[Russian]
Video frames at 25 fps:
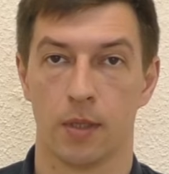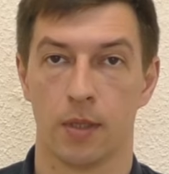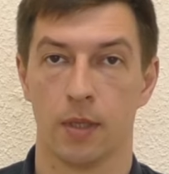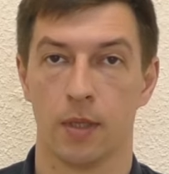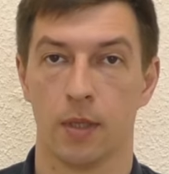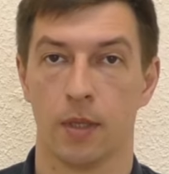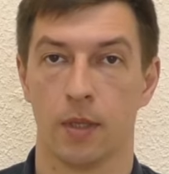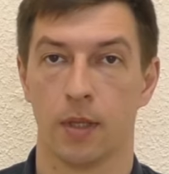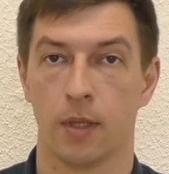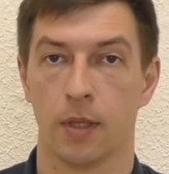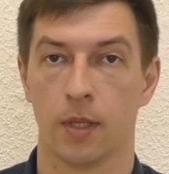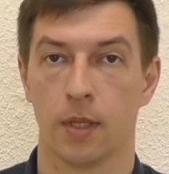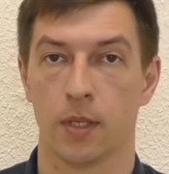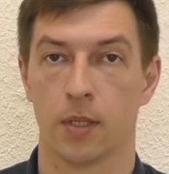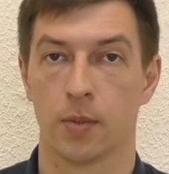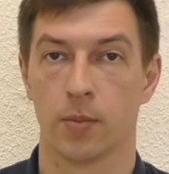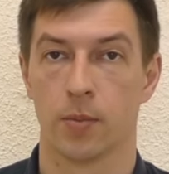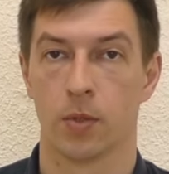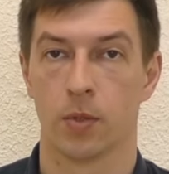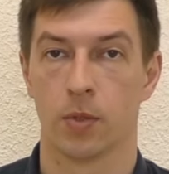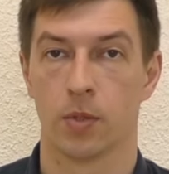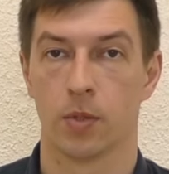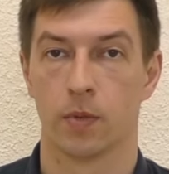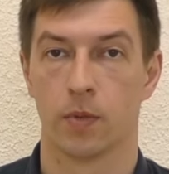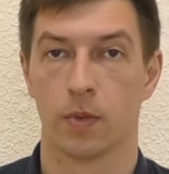отдельно, я
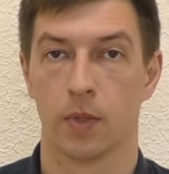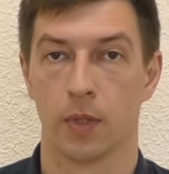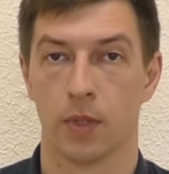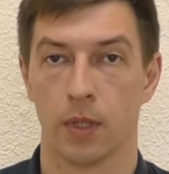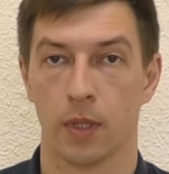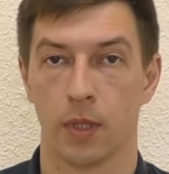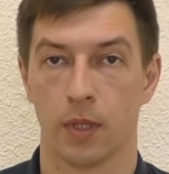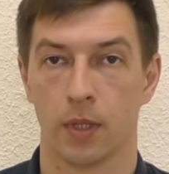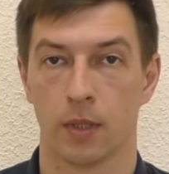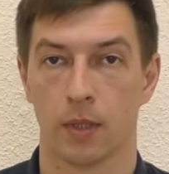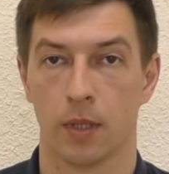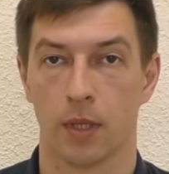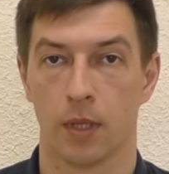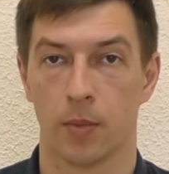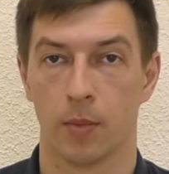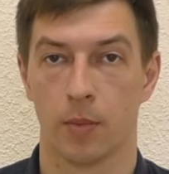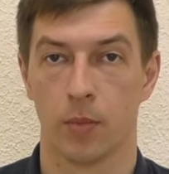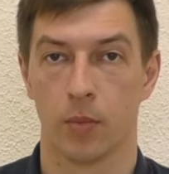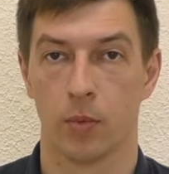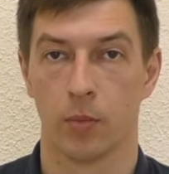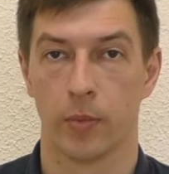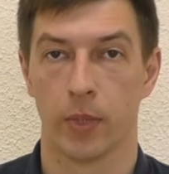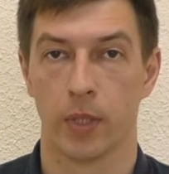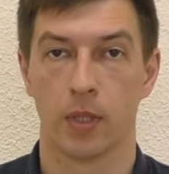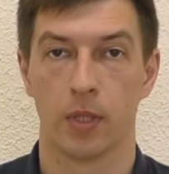использовал LED
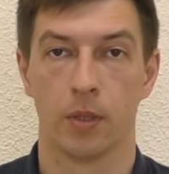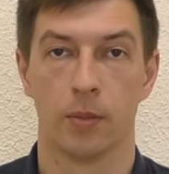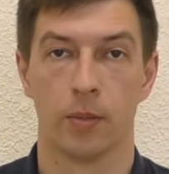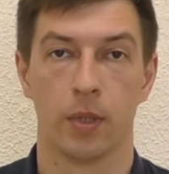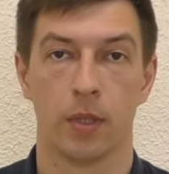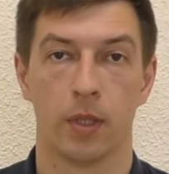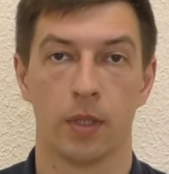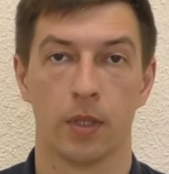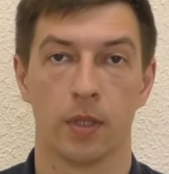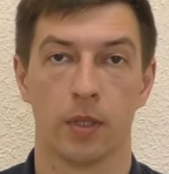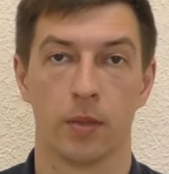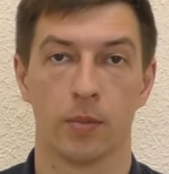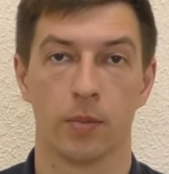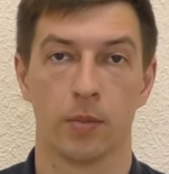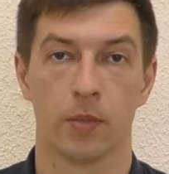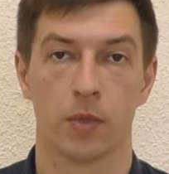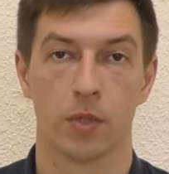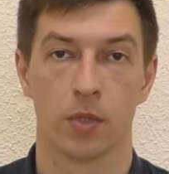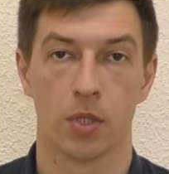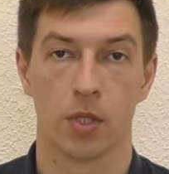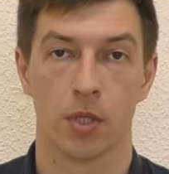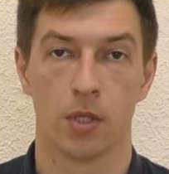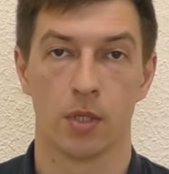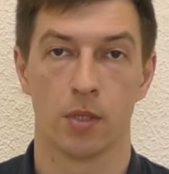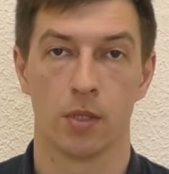лампу потреблением
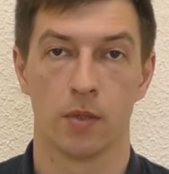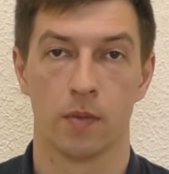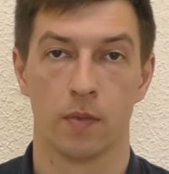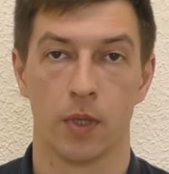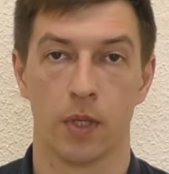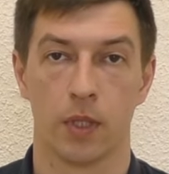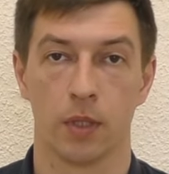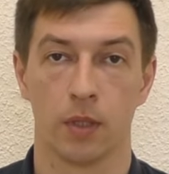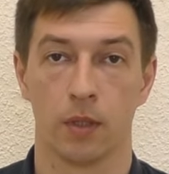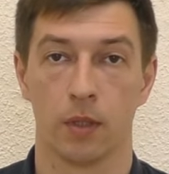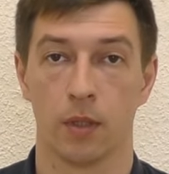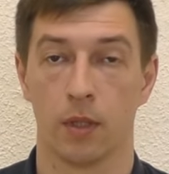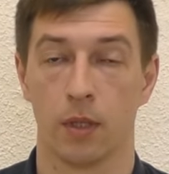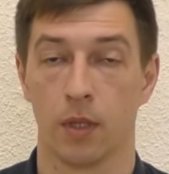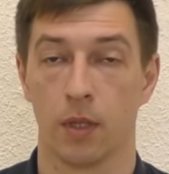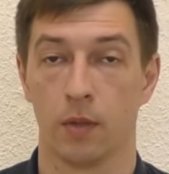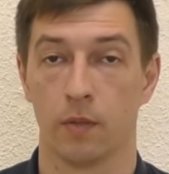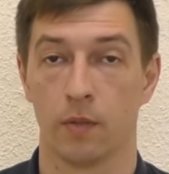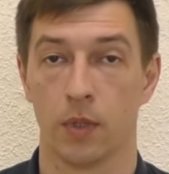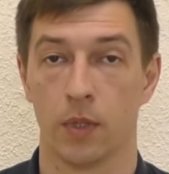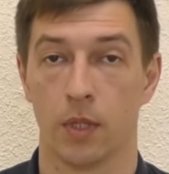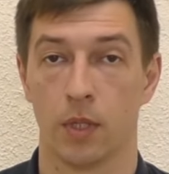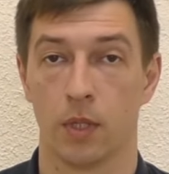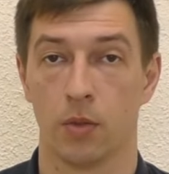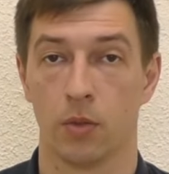6 Вт, а
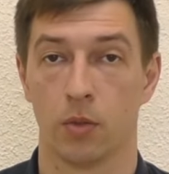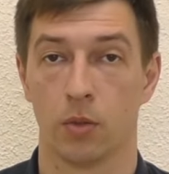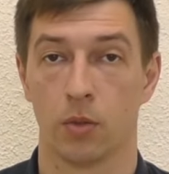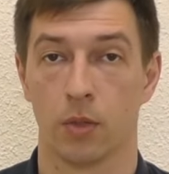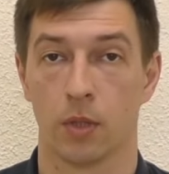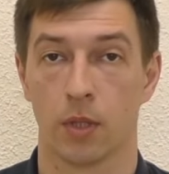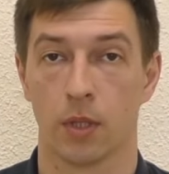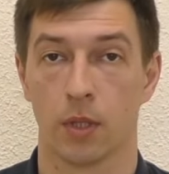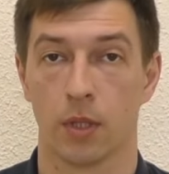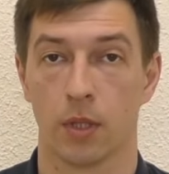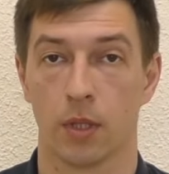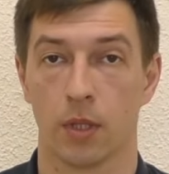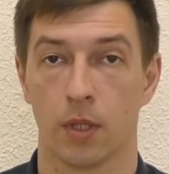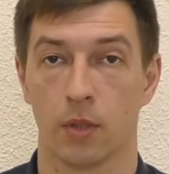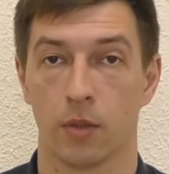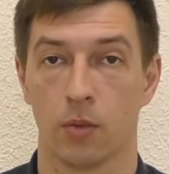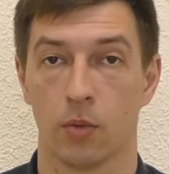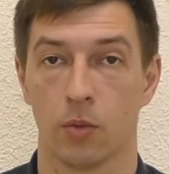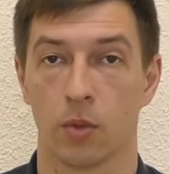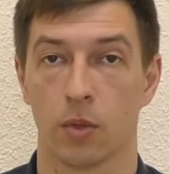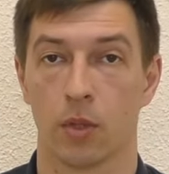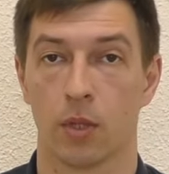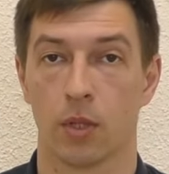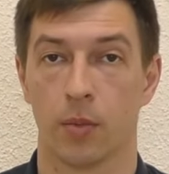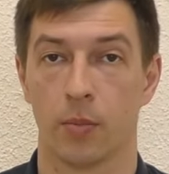выдает такая
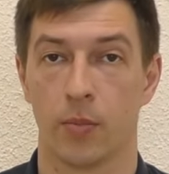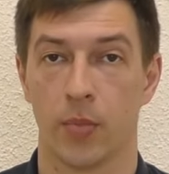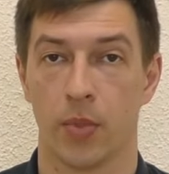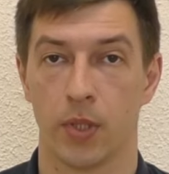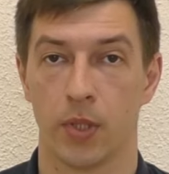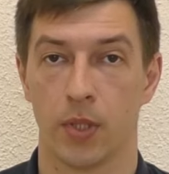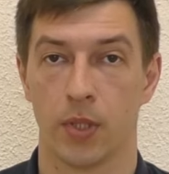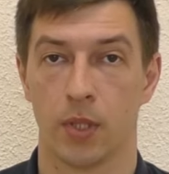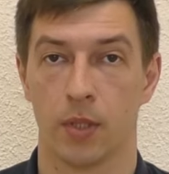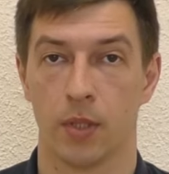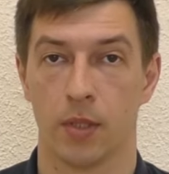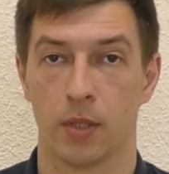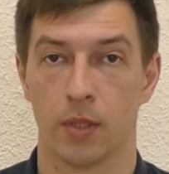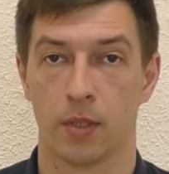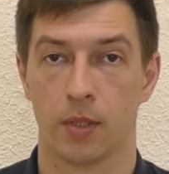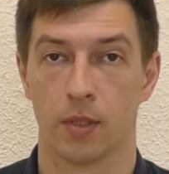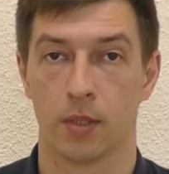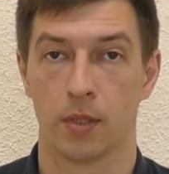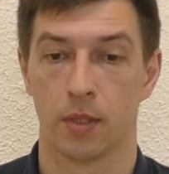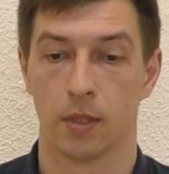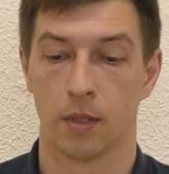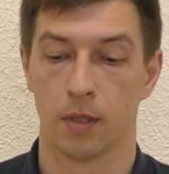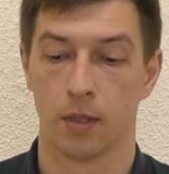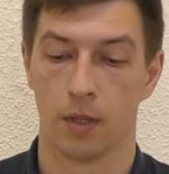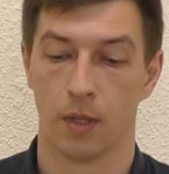около
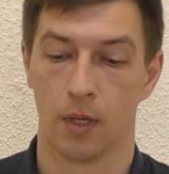50